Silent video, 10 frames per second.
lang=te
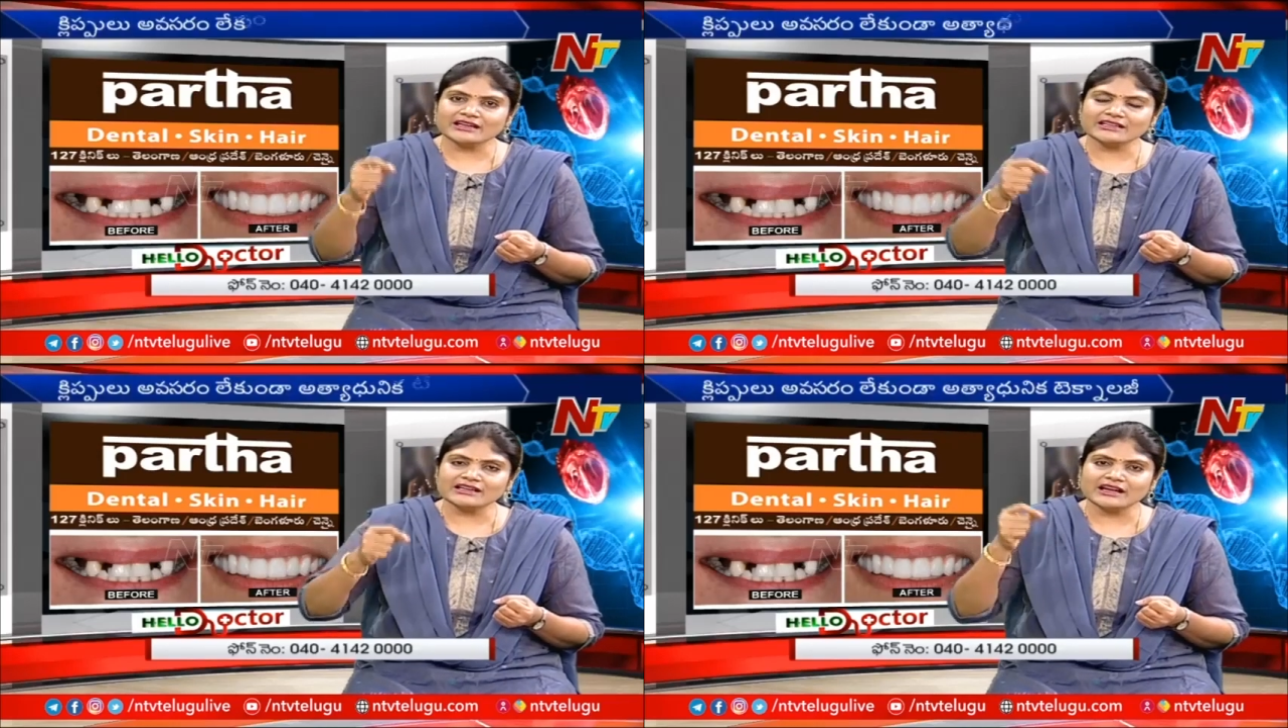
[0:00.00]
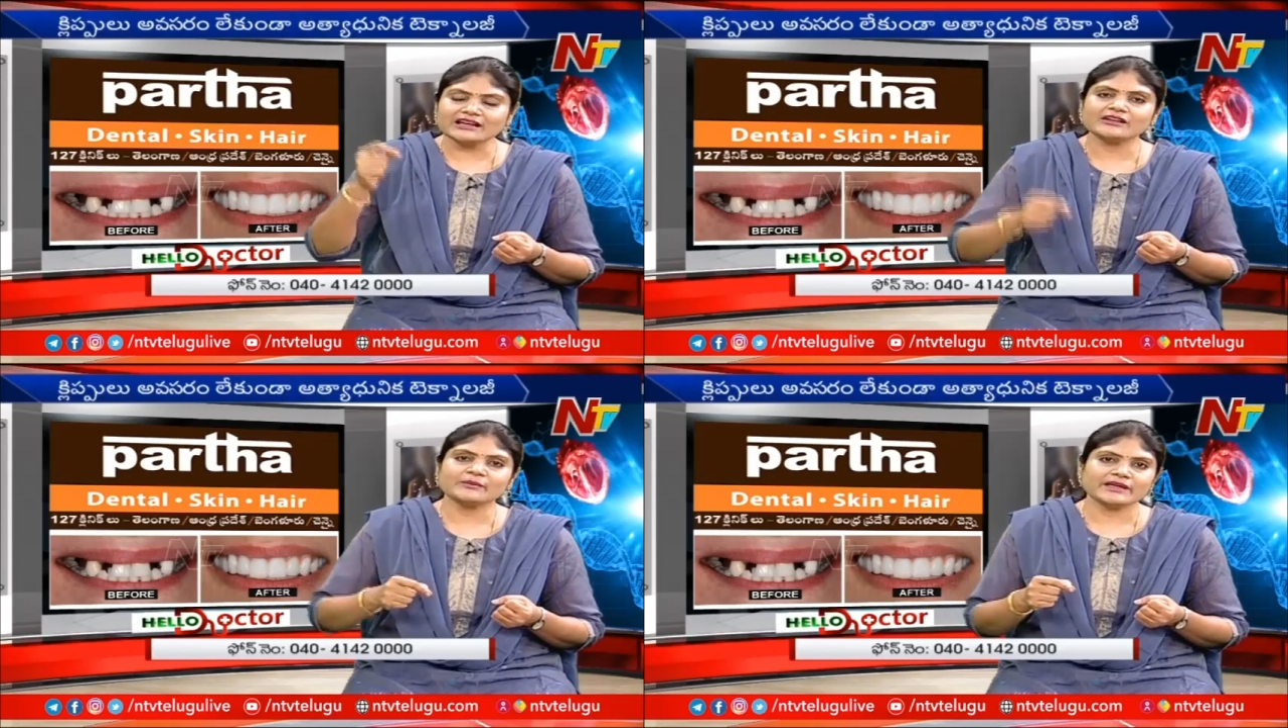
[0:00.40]
గంటలు
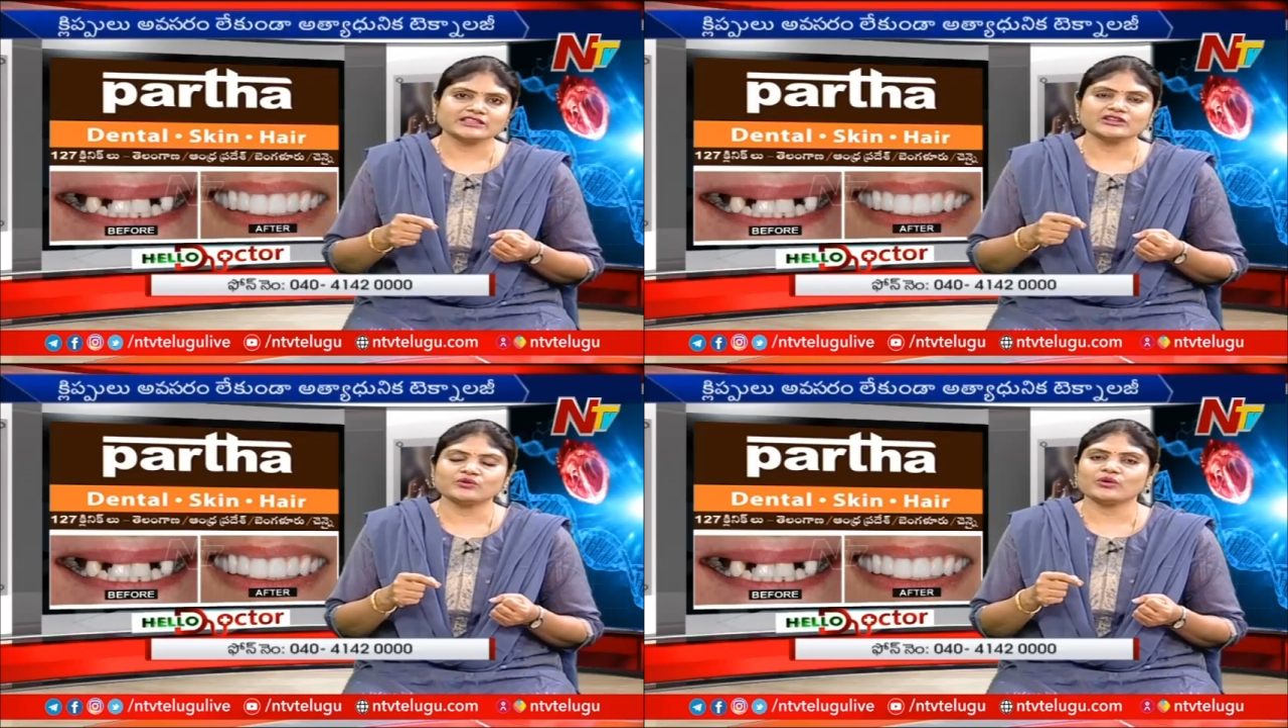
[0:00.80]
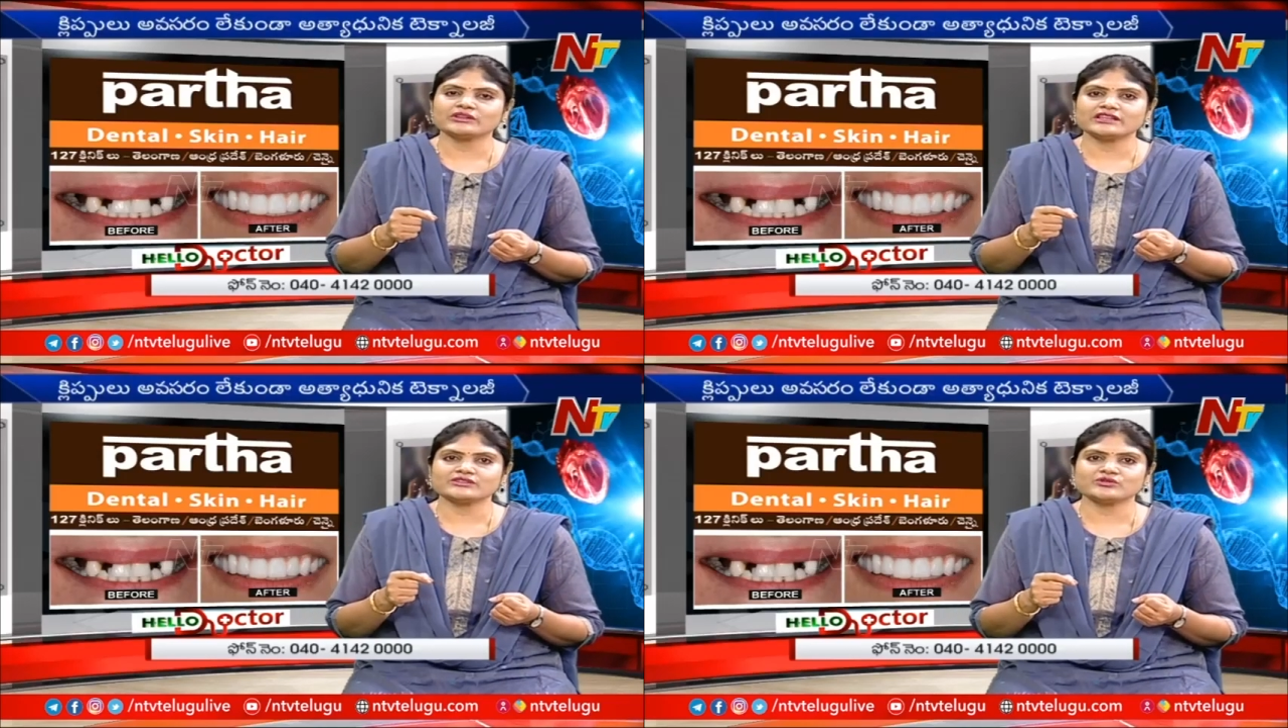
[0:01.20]
గంటలు పేషెంట్
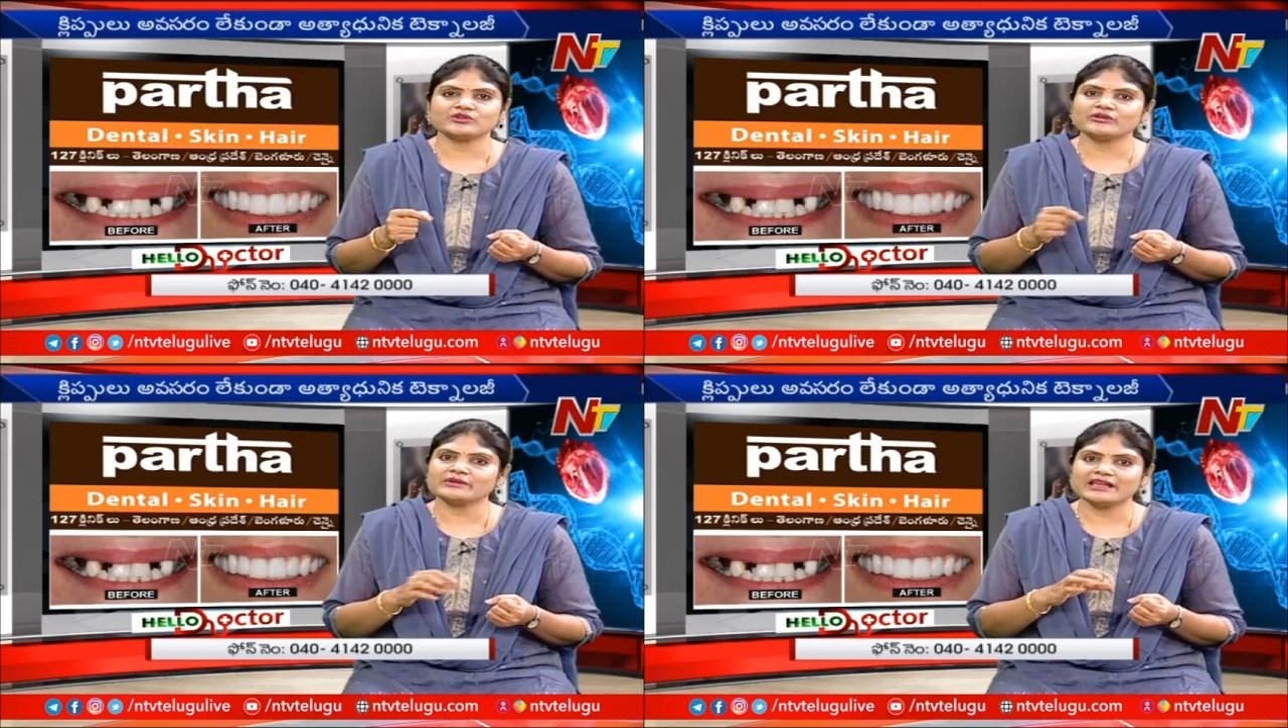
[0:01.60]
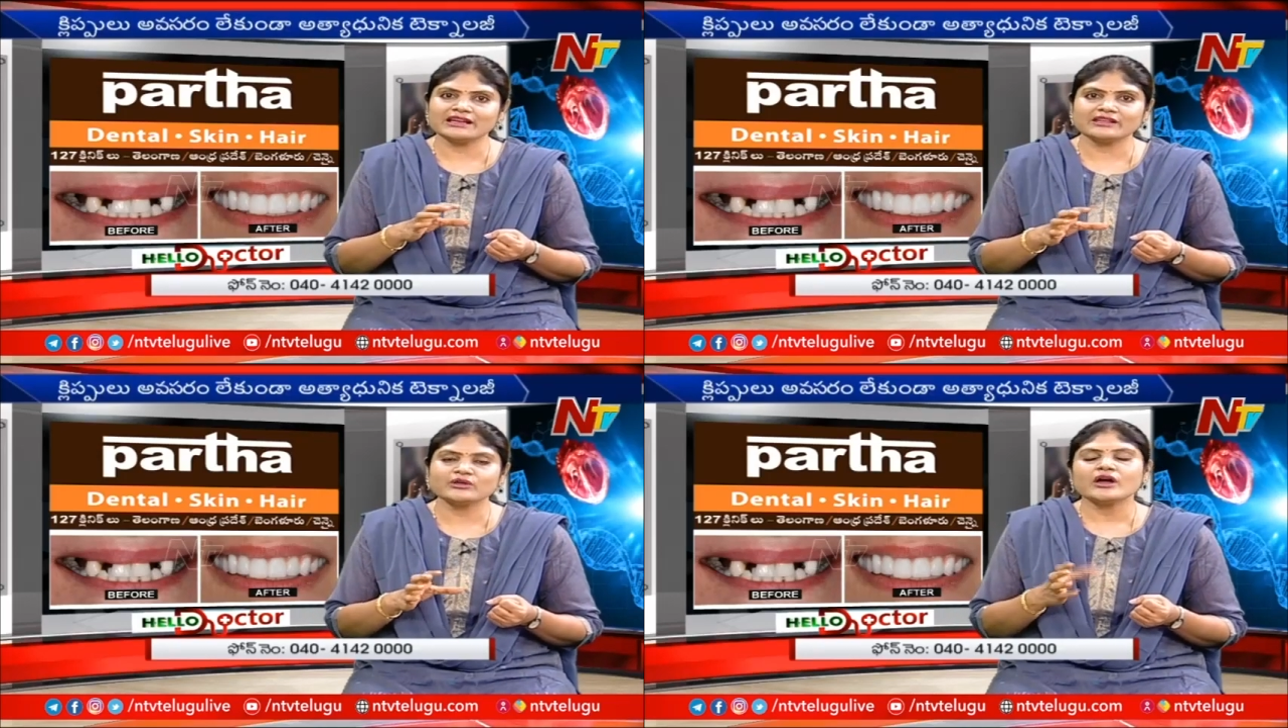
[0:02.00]
నోరు తెరిచి ఉండడం
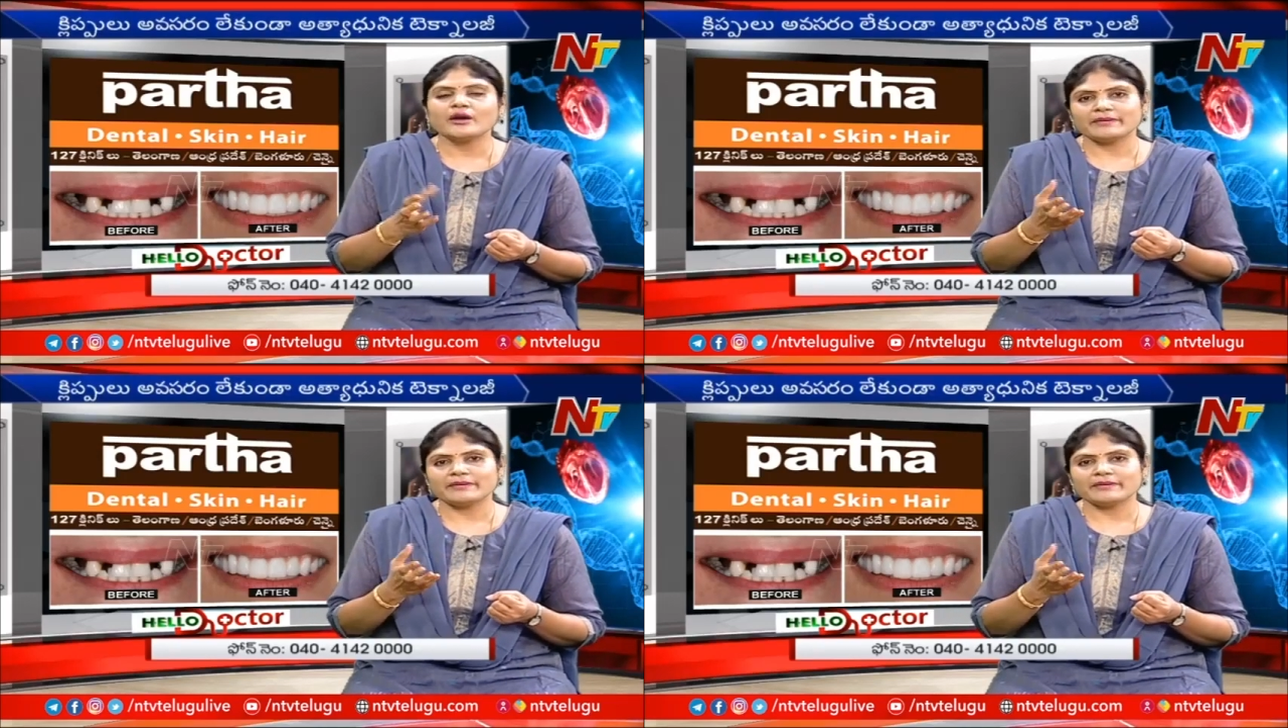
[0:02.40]
ఏం లేదు